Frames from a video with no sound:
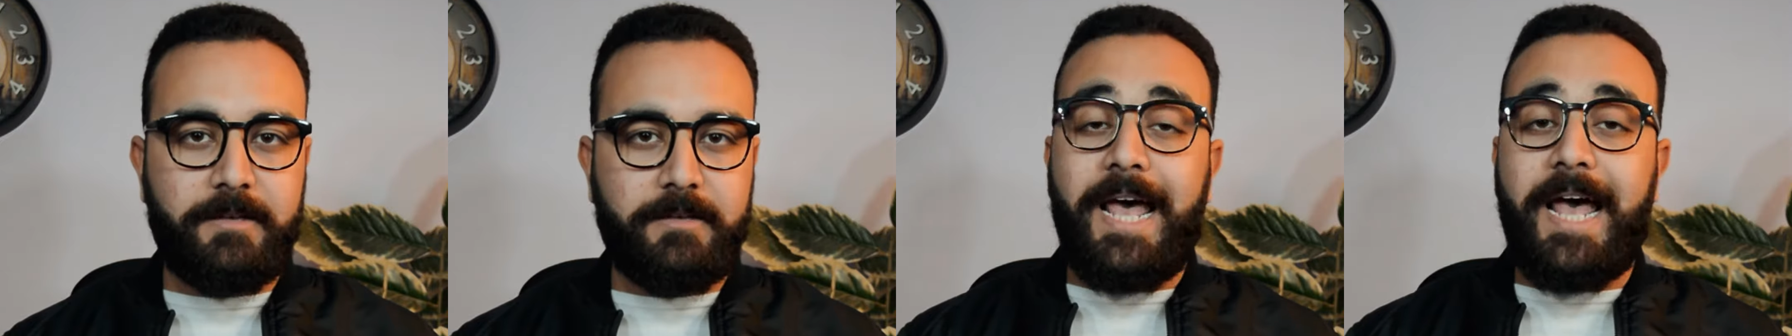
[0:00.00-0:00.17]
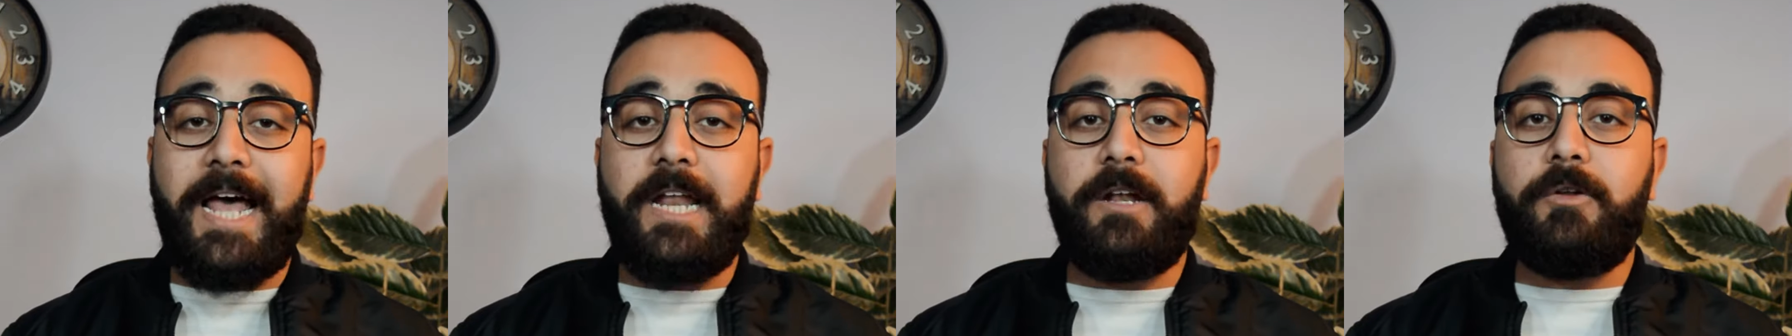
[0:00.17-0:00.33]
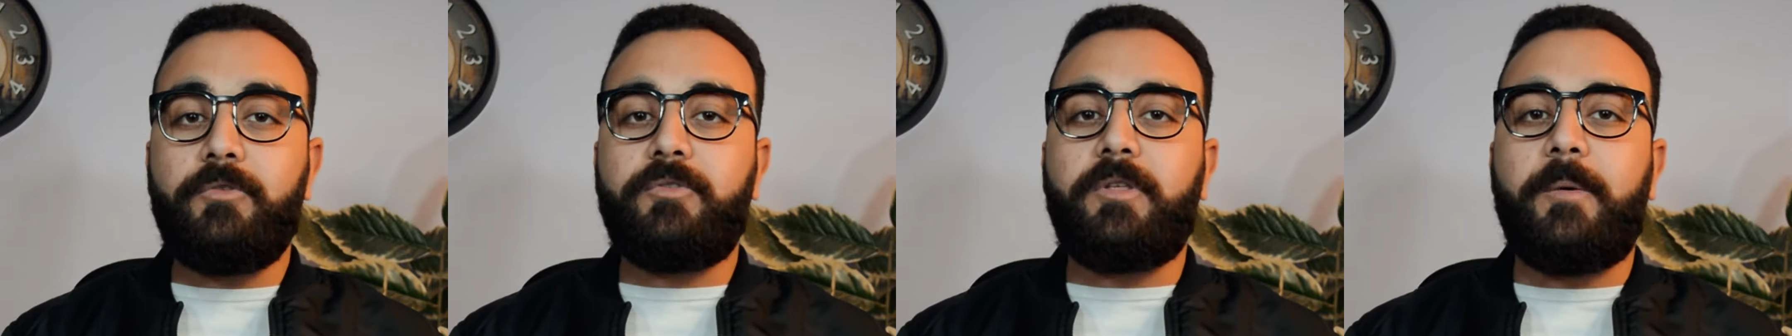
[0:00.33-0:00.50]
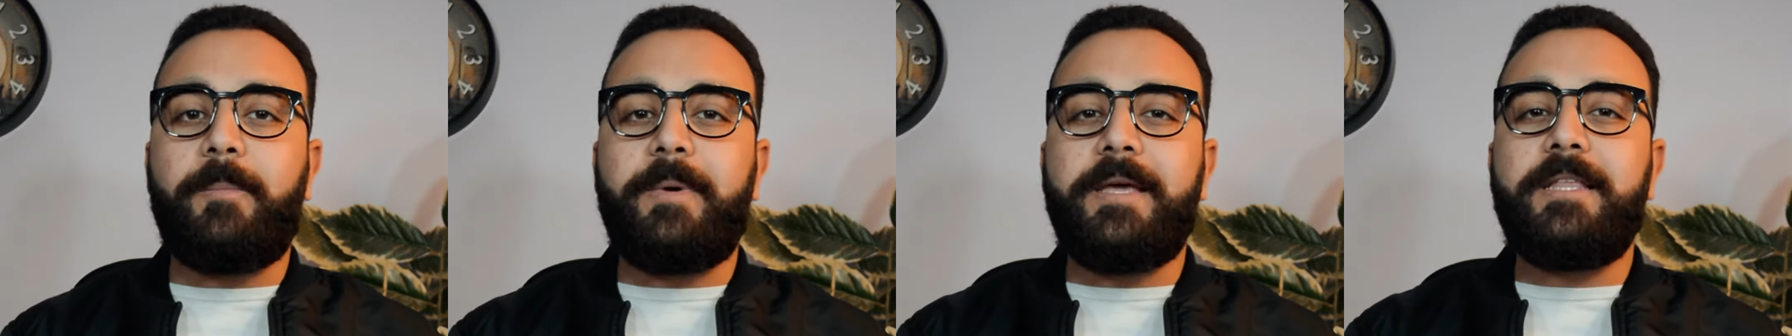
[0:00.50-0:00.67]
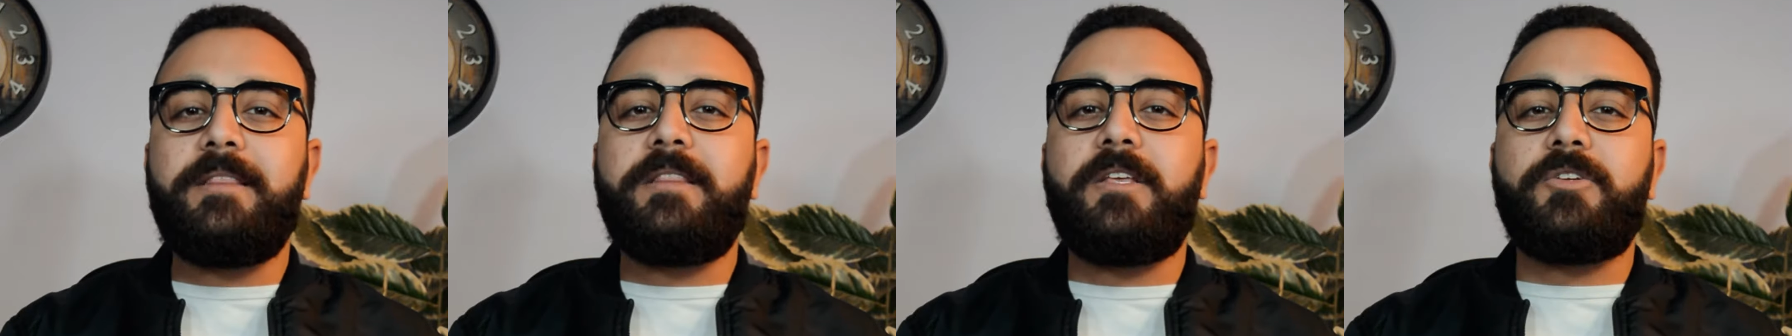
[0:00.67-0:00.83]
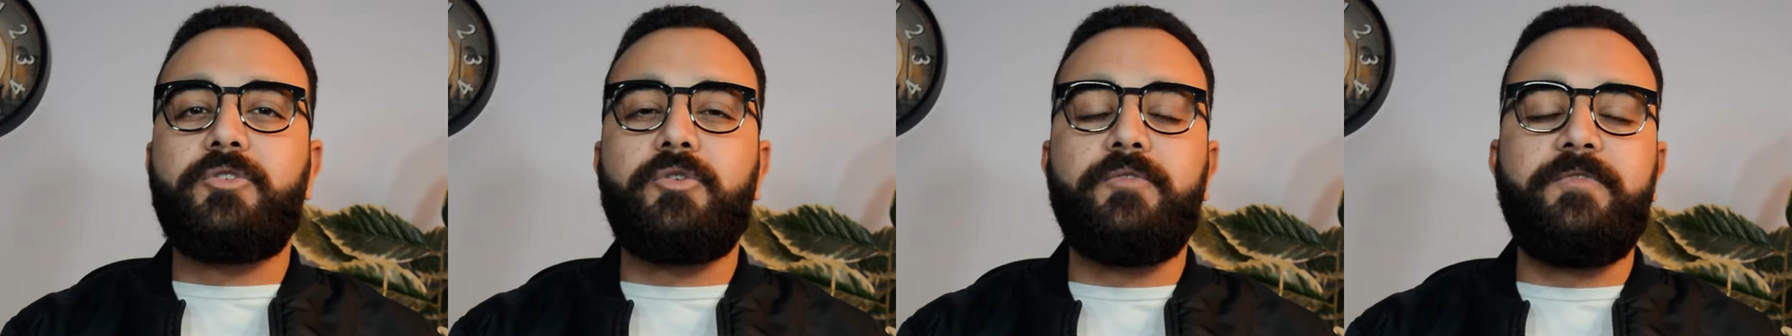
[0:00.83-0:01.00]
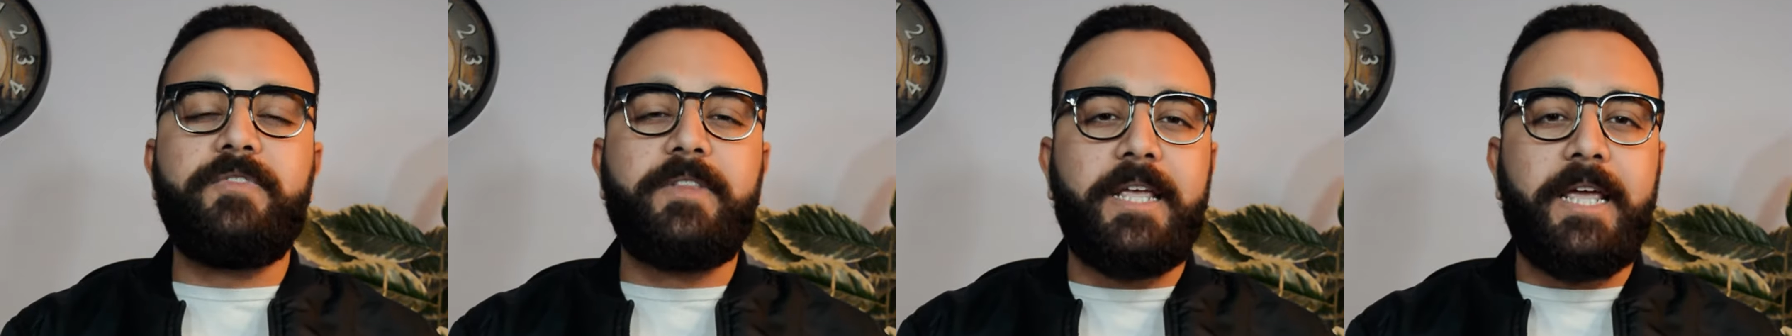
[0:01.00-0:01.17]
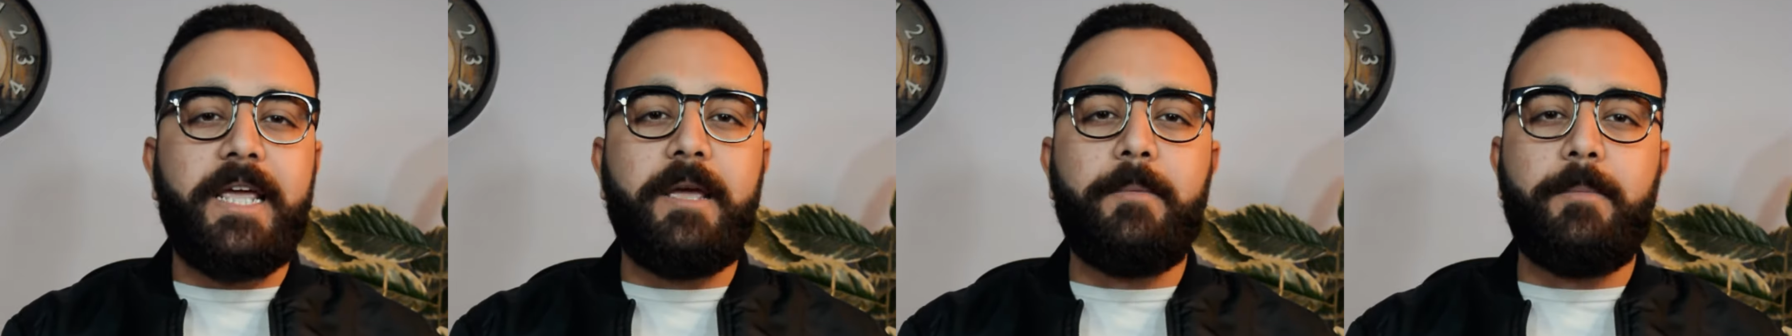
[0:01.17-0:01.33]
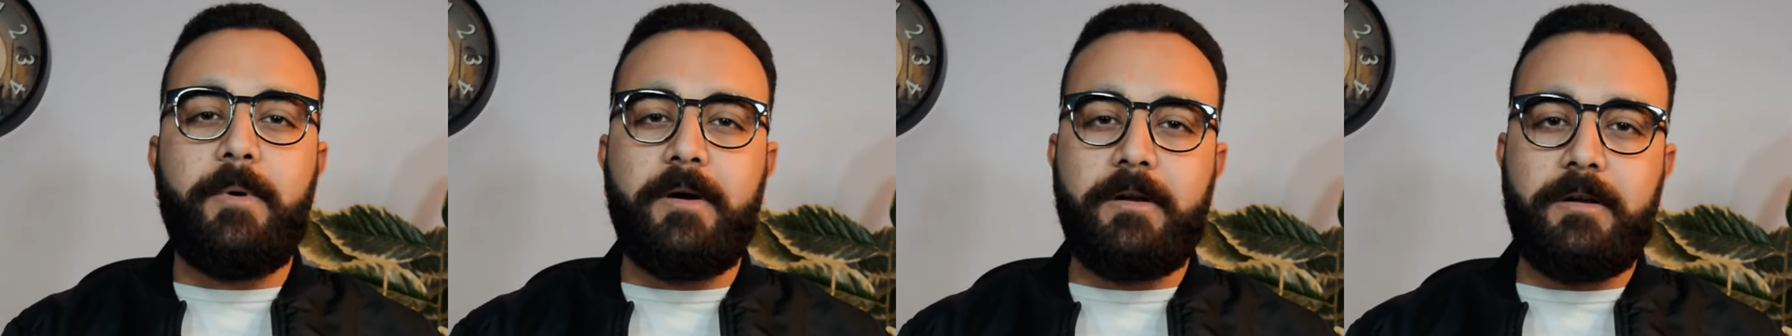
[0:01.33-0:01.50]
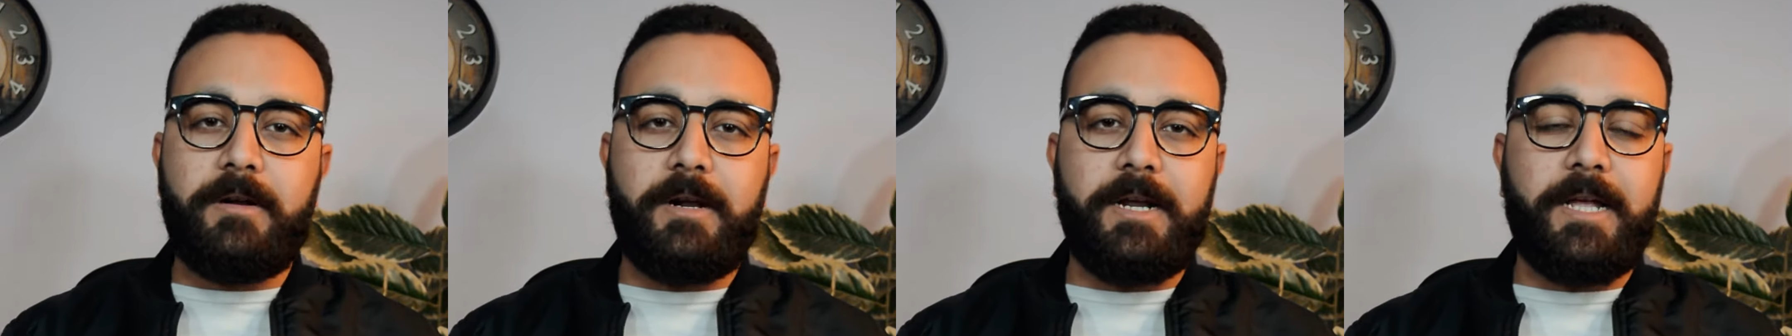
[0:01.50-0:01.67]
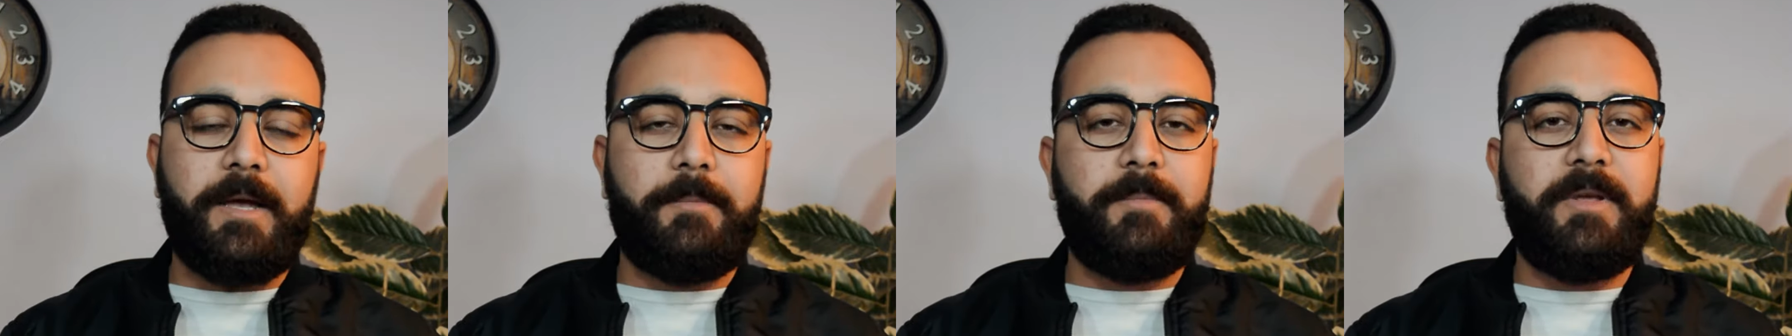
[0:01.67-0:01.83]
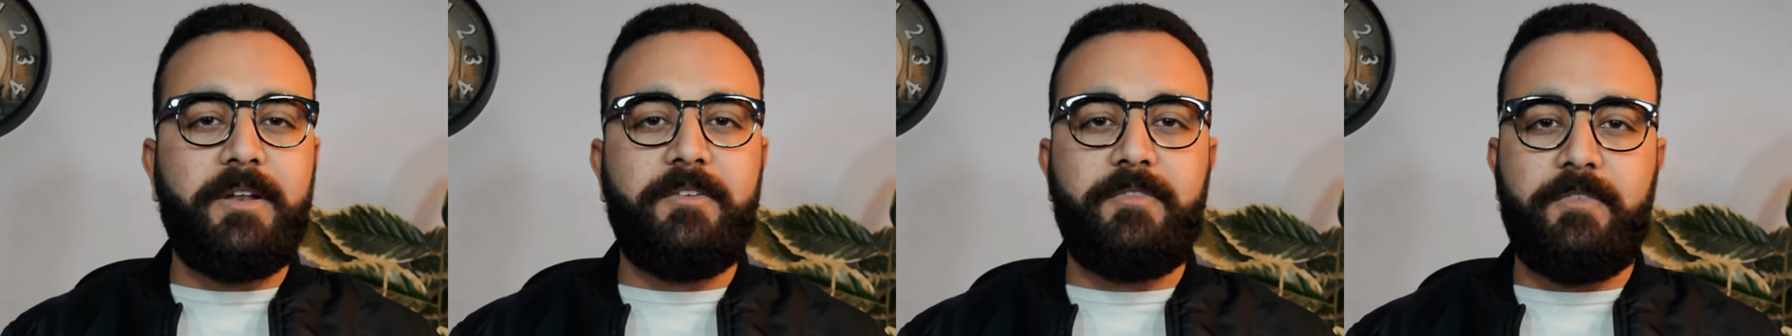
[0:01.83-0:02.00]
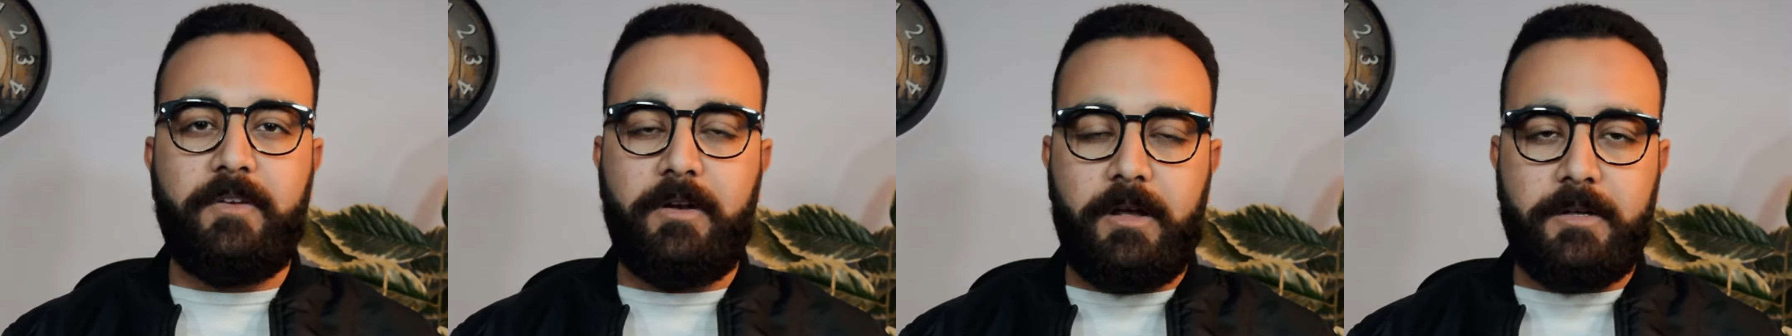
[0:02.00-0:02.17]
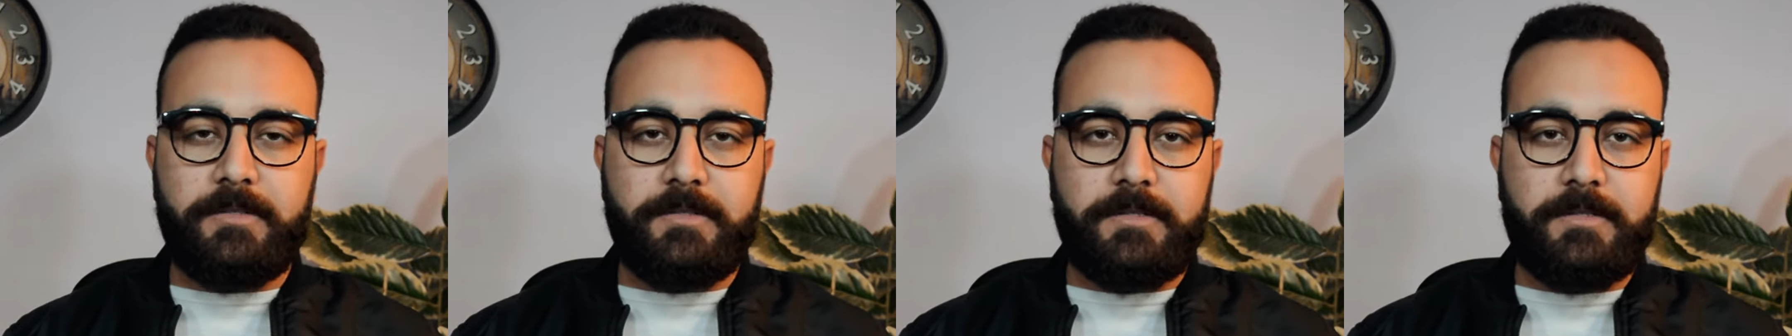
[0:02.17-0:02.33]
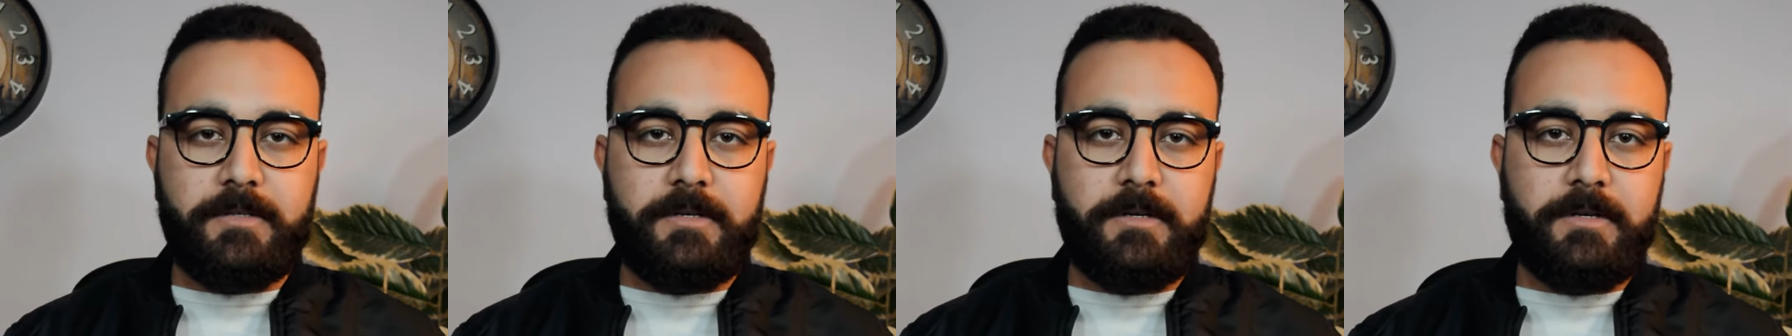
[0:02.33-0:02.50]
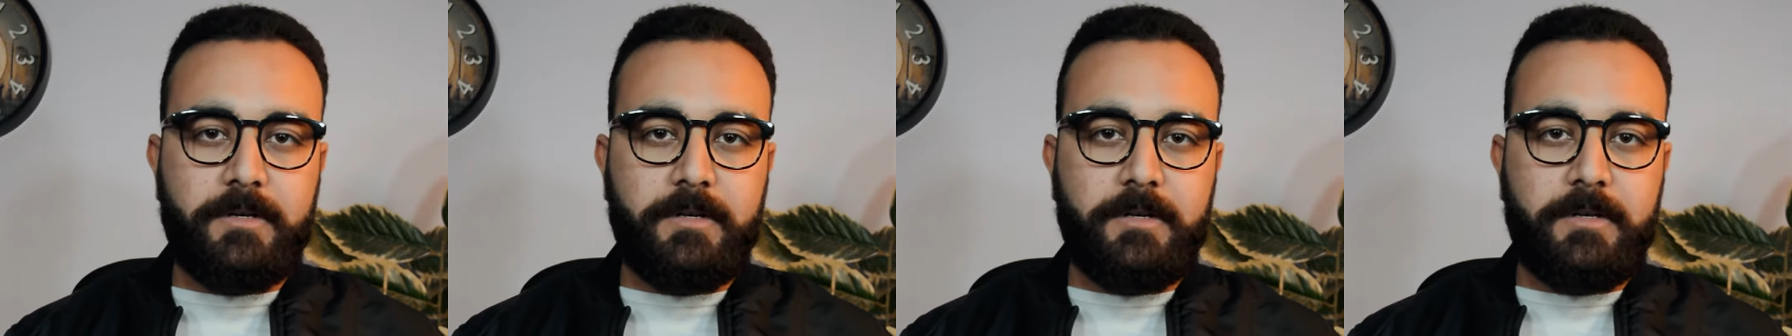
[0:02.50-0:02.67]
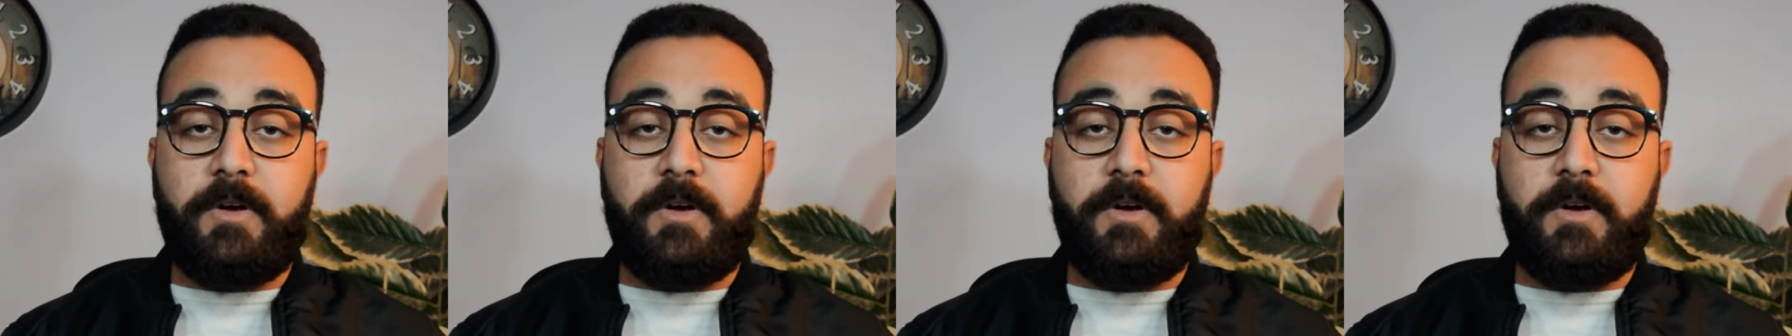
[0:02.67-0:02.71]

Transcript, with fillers: راح قال له طب انت شفت ايه بره جميل في القصر